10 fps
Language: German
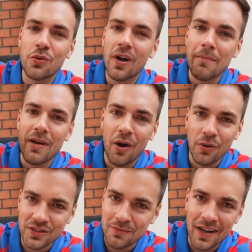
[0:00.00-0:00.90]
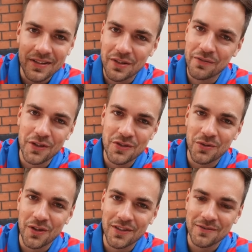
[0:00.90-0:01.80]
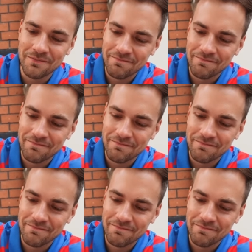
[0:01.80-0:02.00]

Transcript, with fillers: noch ein paar hausgemachte Gewürzgurken.